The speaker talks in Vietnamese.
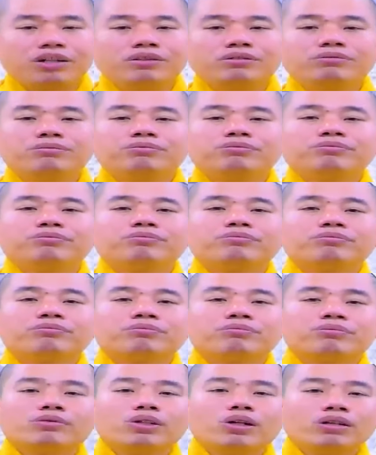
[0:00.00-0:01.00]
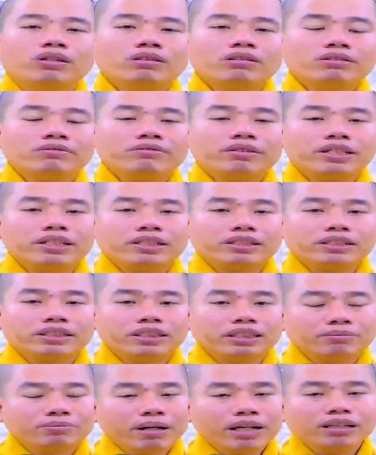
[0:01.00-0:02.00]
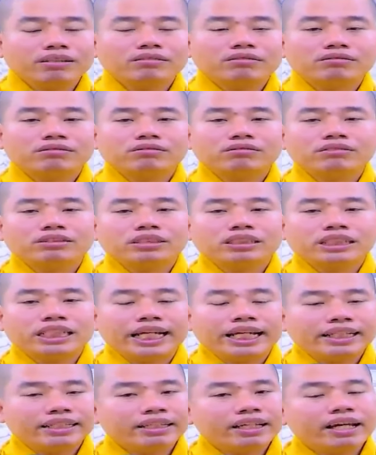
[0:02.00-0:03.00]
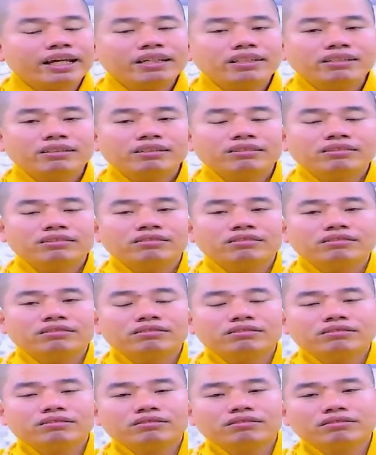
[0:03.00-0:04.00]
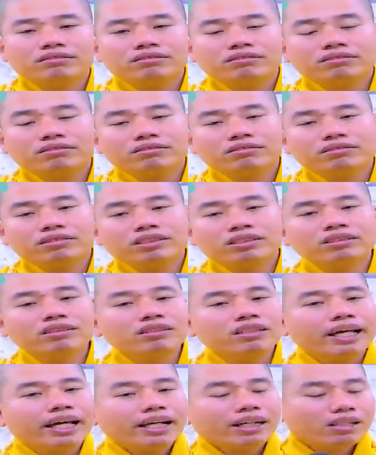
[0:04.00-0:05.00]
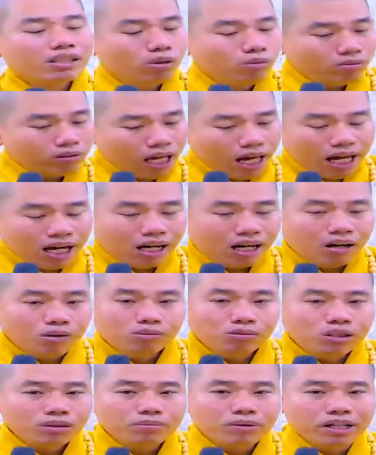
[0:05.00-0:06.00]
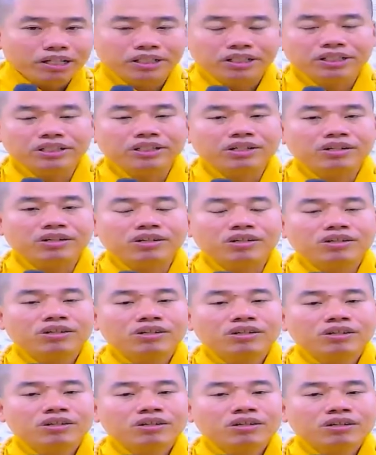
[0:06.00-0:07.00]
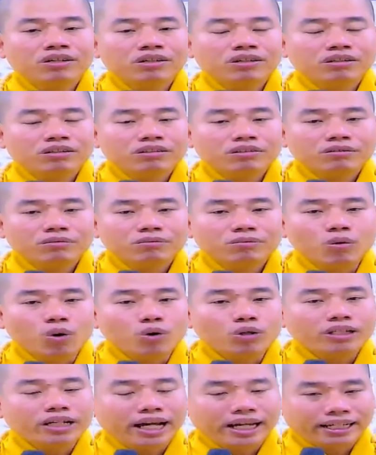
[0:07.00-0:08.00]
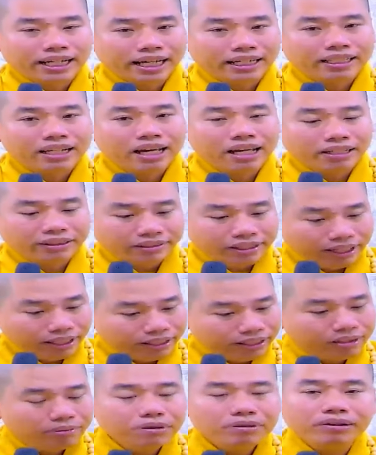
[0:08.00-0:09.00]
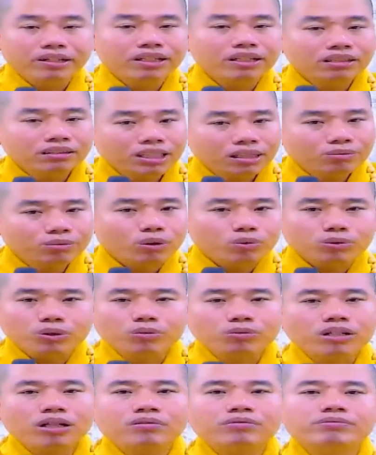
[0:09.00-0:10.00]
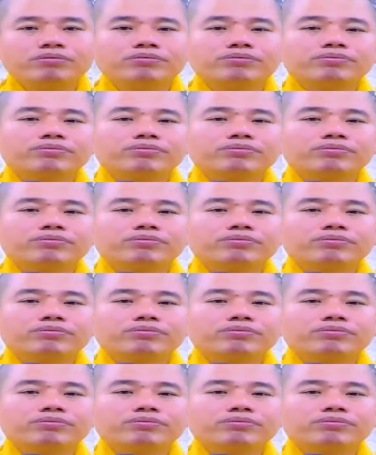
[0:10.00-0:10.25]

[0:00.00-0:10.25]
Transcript: toàn đối với việc được mắt khen chê thương ghét chúng ta không có bị nó buộc ràng nặng nề gì thì quý vị cứ tiếp tục dụng công